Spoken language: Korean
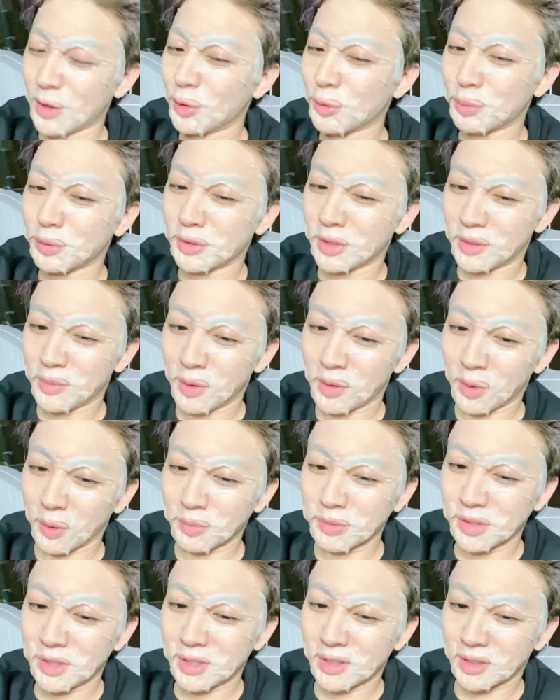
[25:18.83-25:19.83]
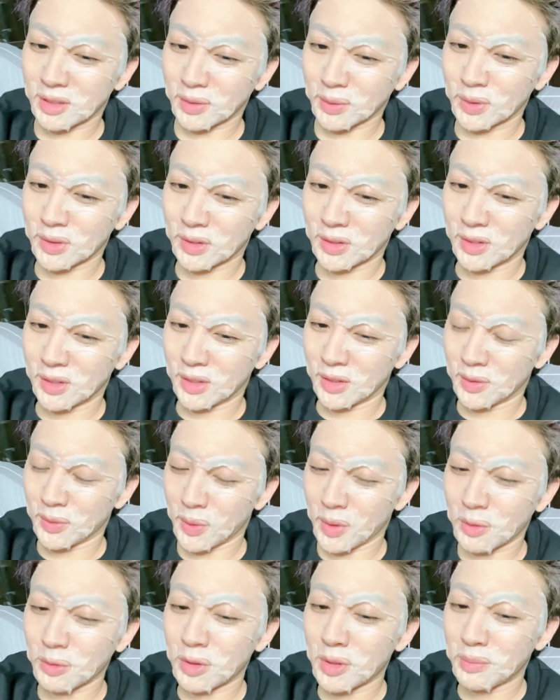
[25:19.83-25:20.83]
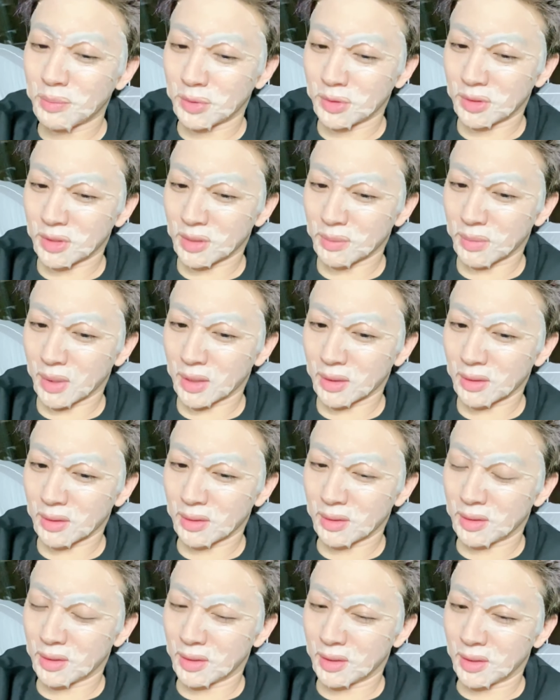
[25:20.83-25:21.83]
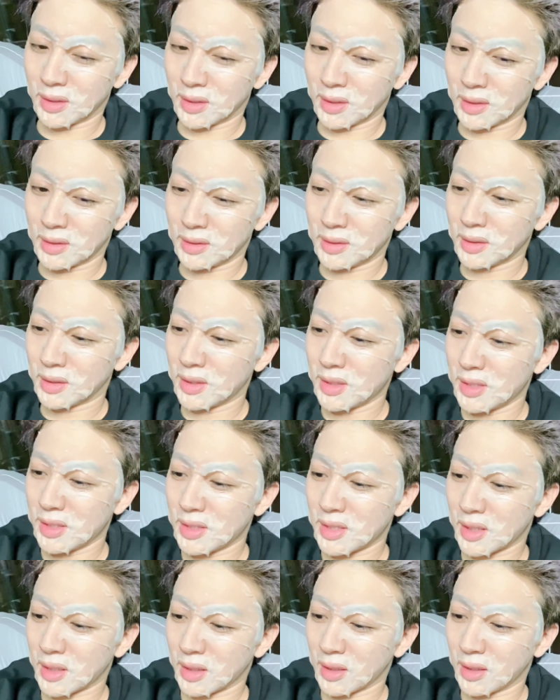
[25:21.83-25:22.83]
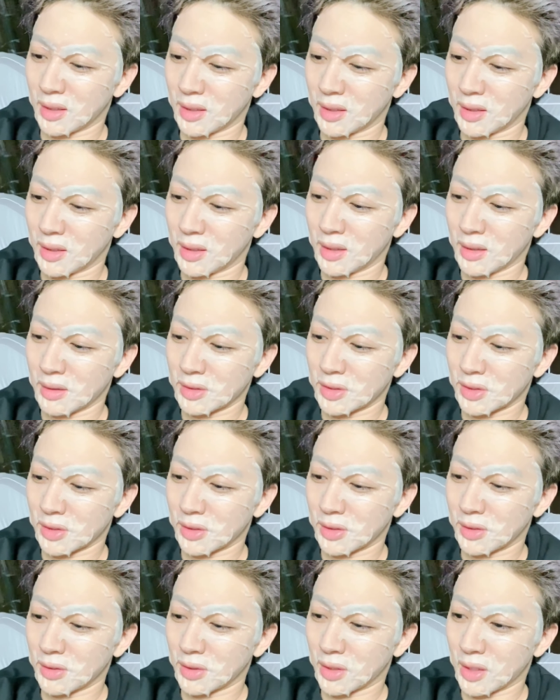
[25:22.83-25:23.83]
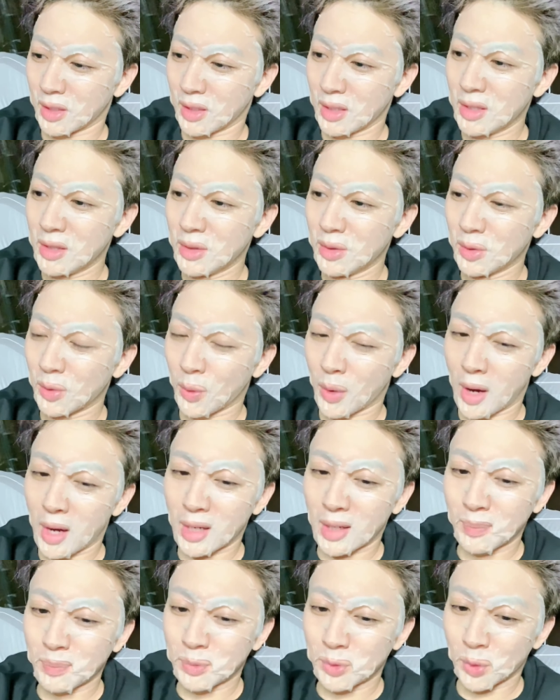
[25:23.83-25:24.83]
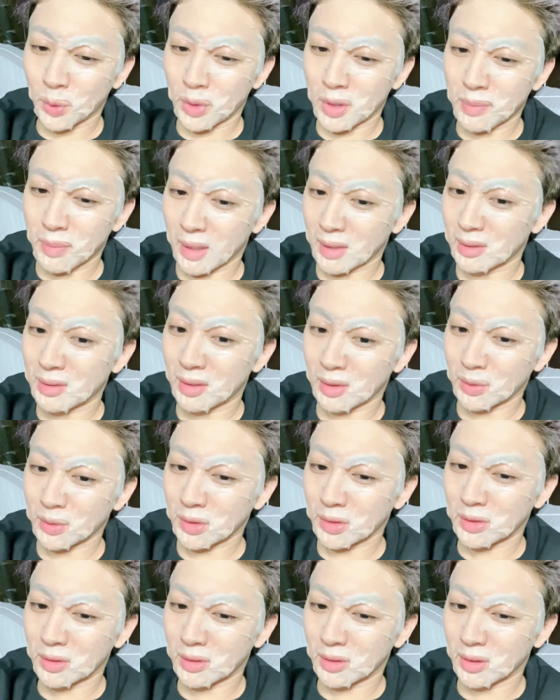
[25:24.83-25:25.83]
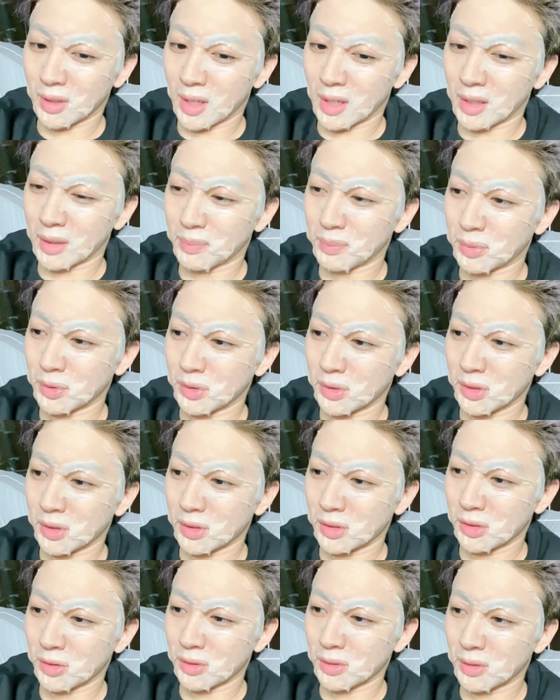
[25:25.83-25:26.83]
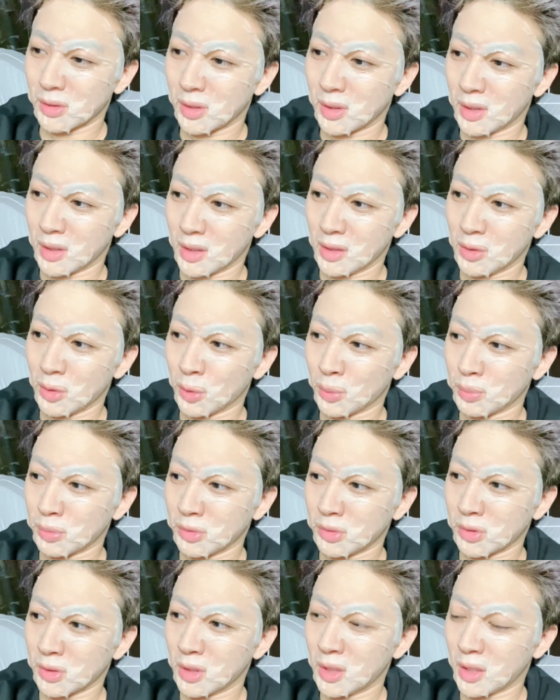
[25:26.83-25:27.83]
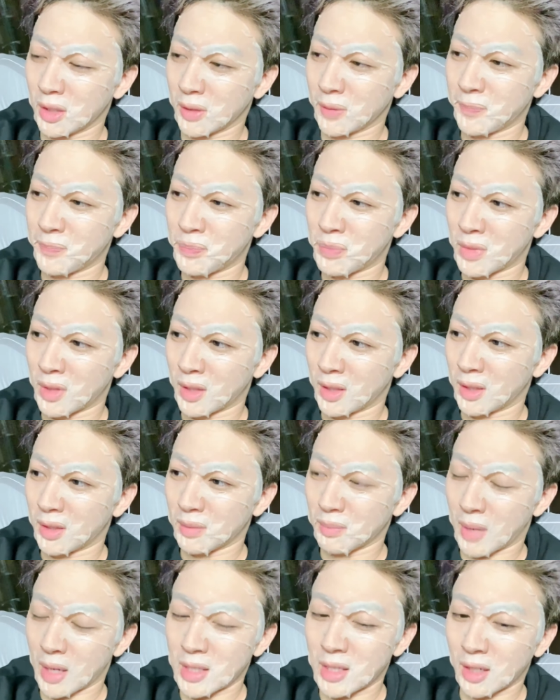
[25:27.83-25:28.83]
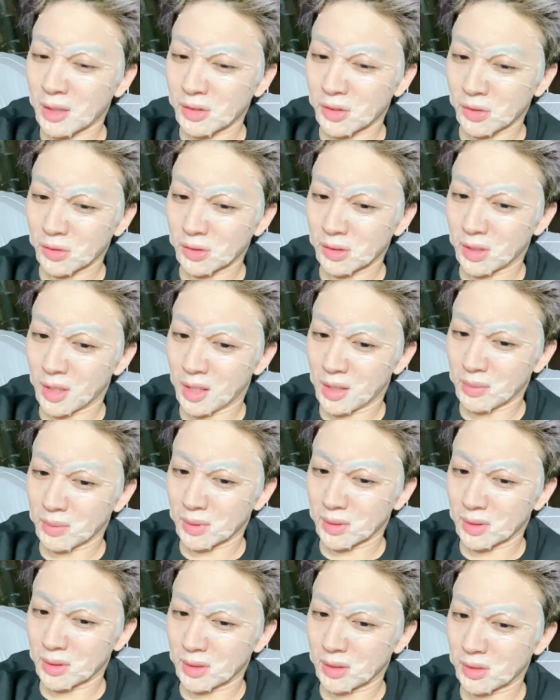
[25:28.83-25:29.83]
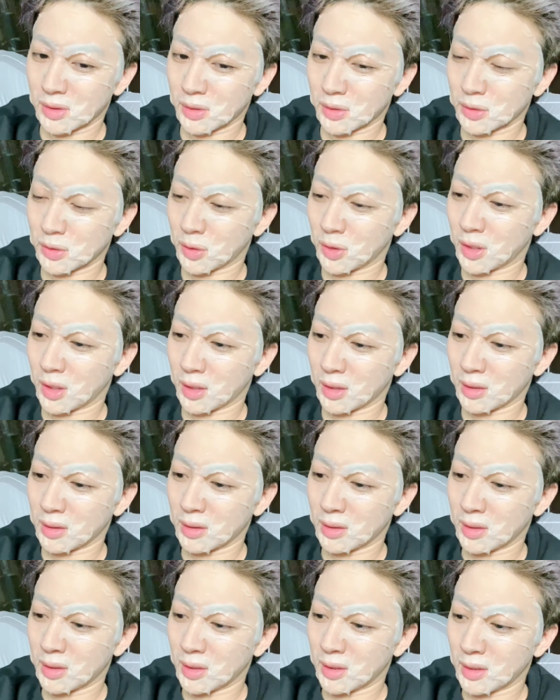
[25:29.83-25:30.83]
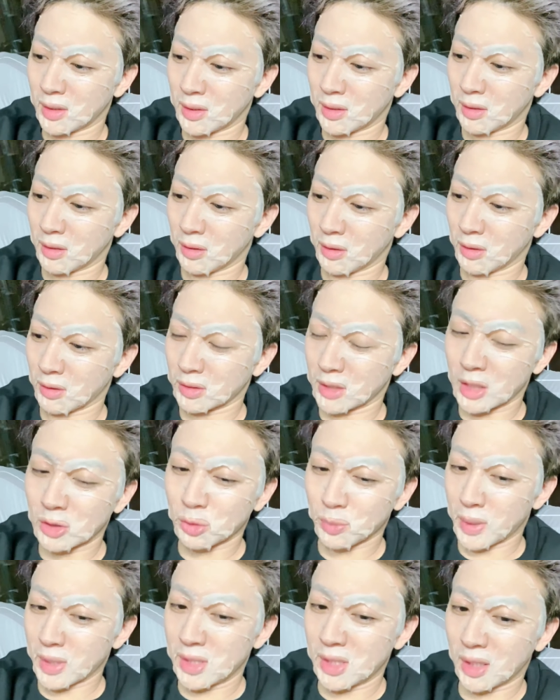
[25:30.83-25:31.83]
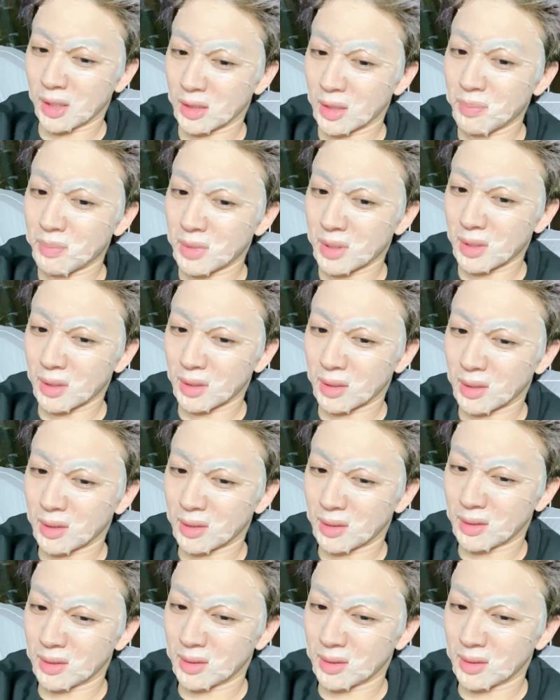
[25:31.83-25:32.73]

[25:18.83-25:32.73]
한국 분들이 별로 없으시더라고요 외국인 분들만 특히 이제 저기 인도 아랍 쪽이 많더라고요 아랍 분들 인도 분들이 많이 하세요 그 게임을 그래서 저랑 어, 자주 매치가 됩니다